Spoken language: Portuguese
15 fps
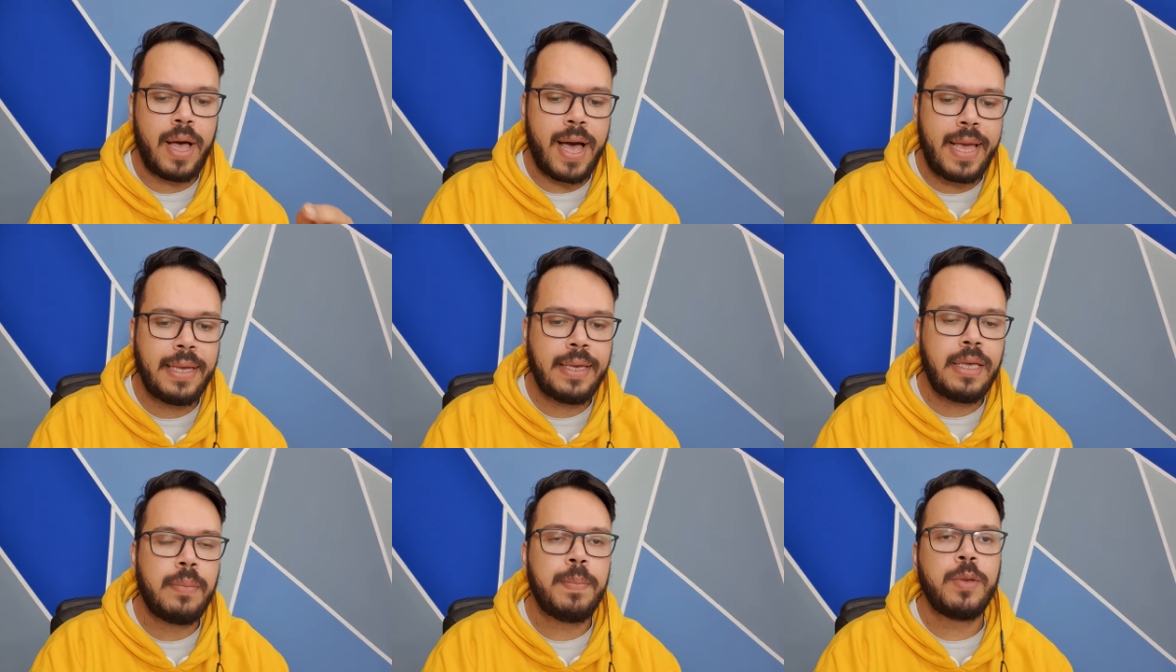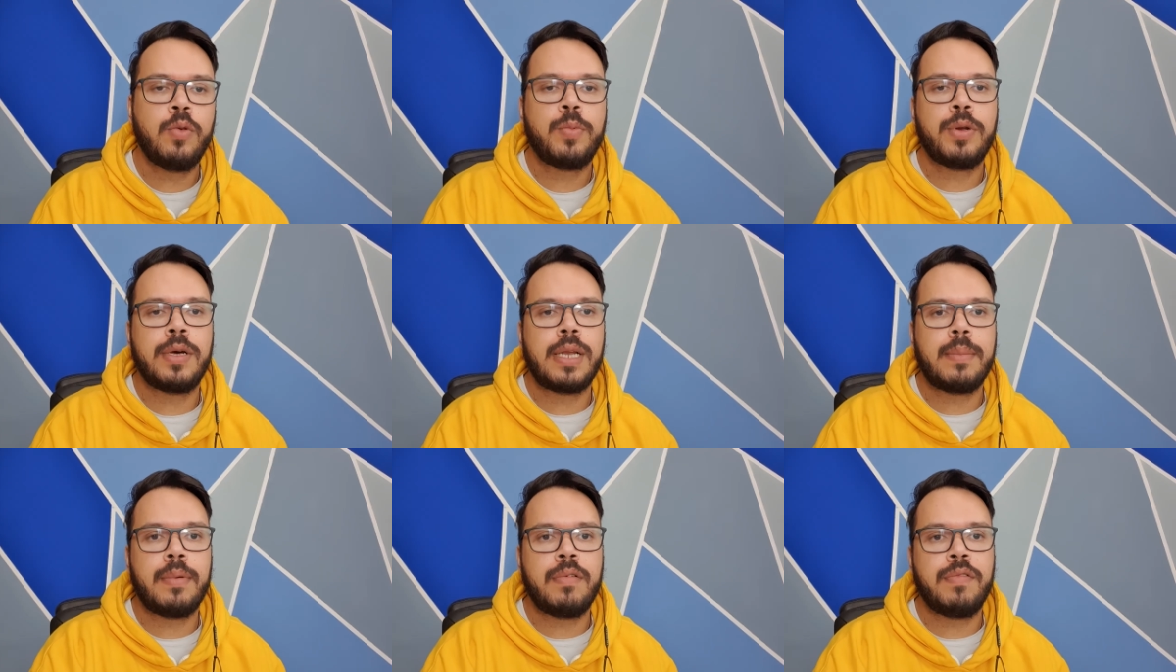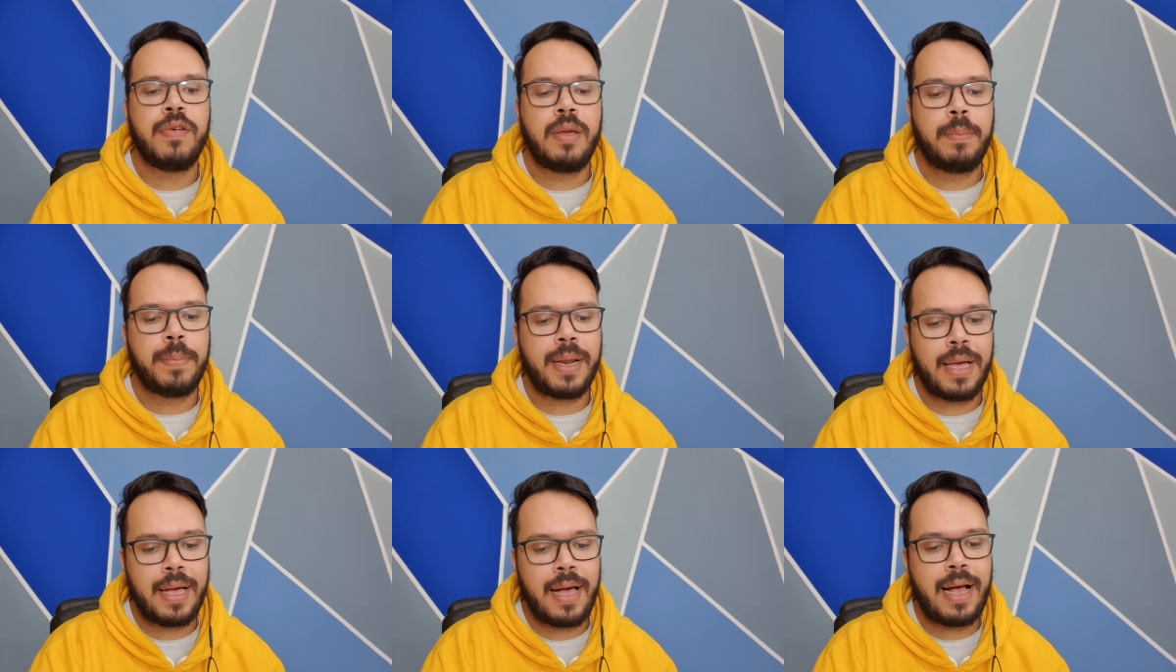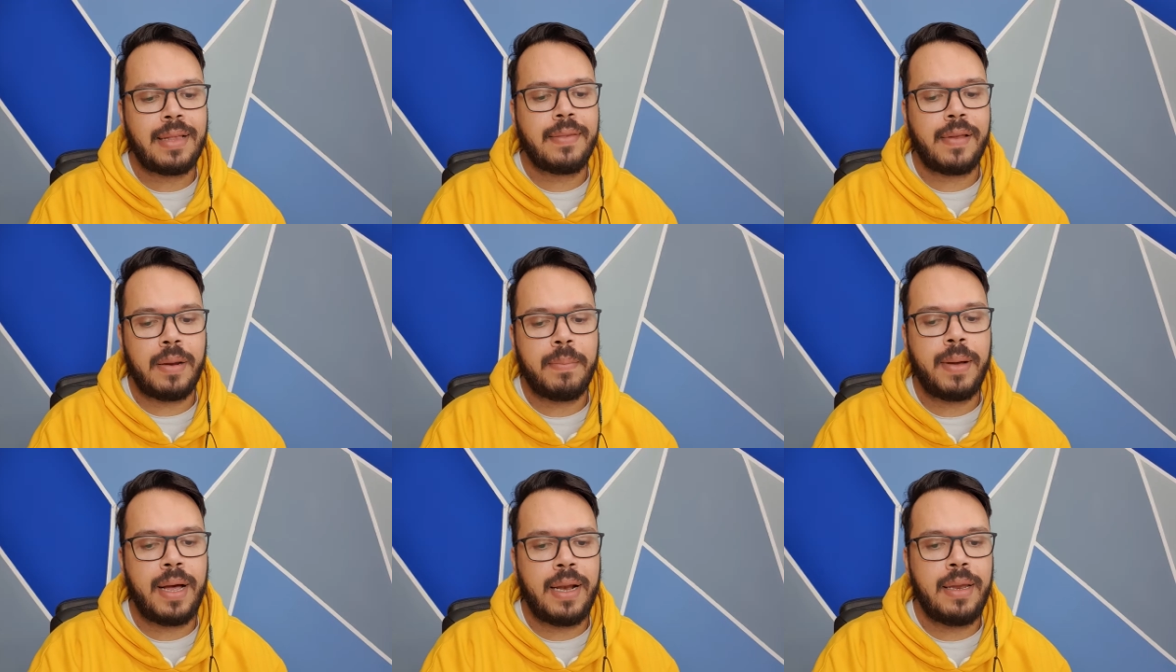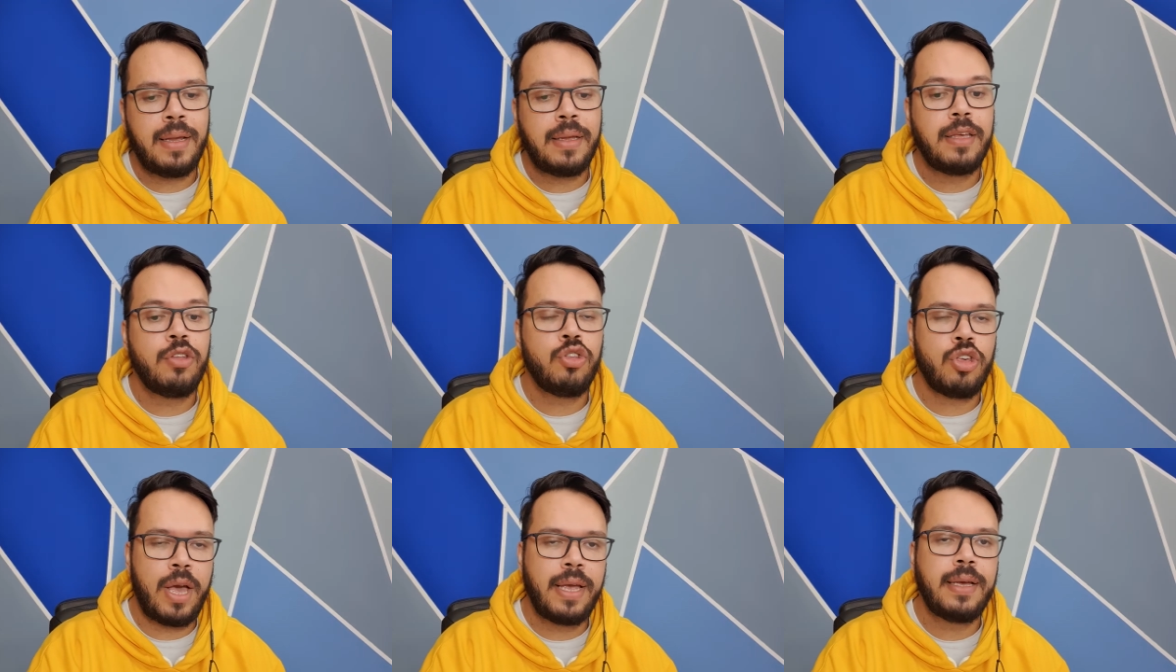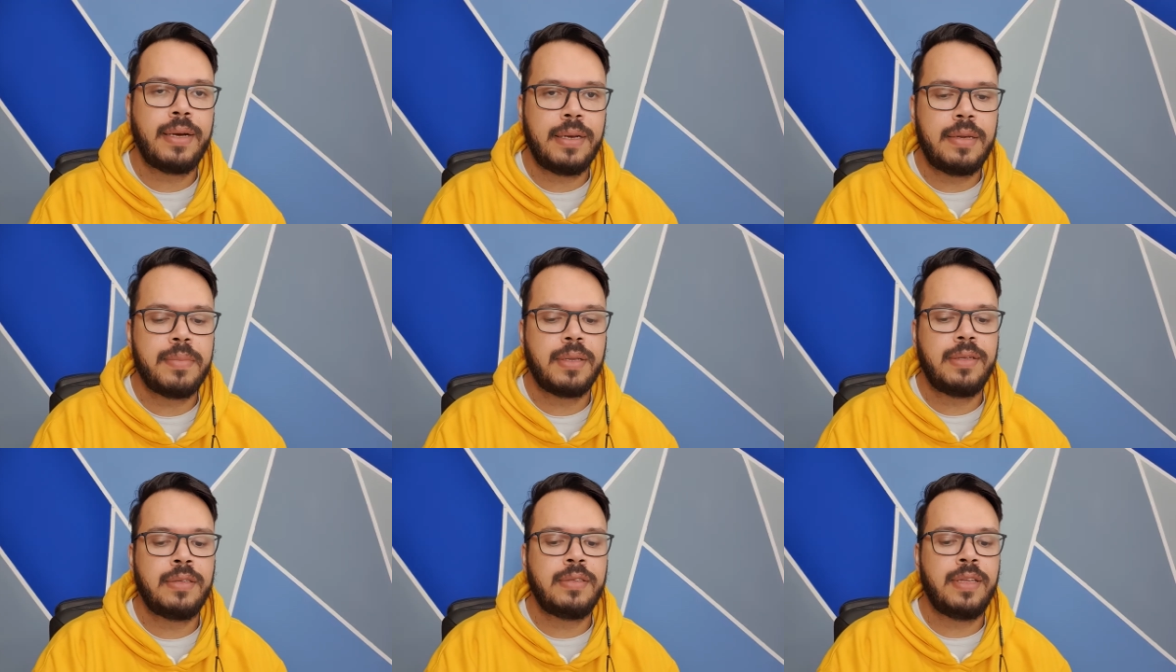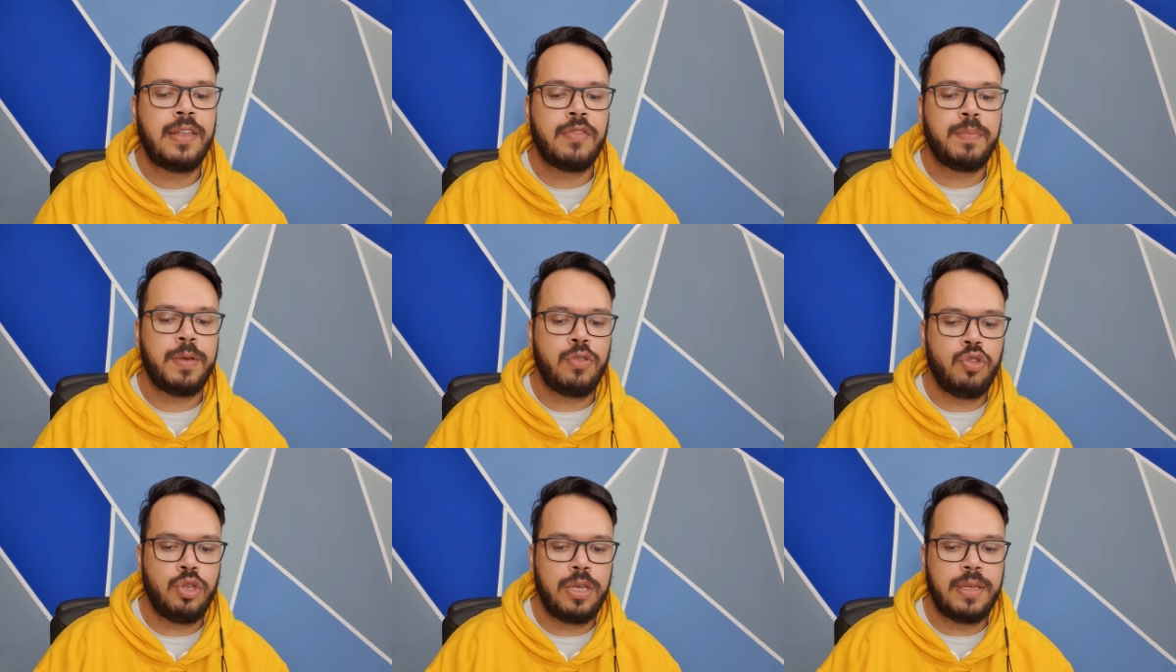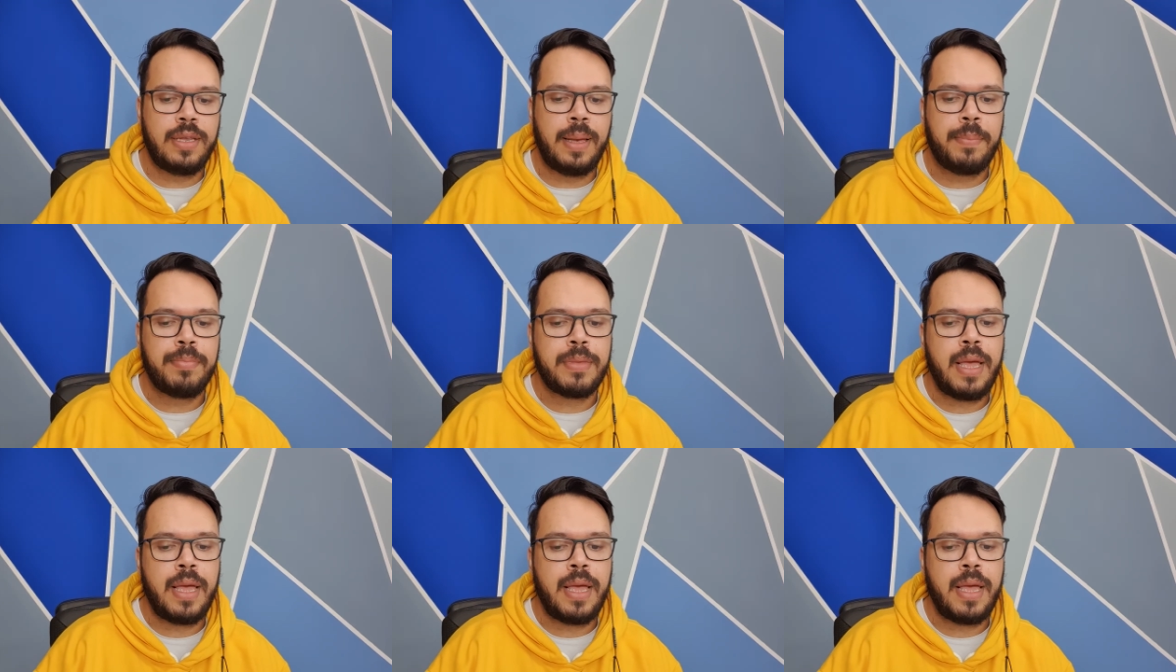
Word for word: A equipe do programa Vem Pra Cá trabalha já em clima de despedida.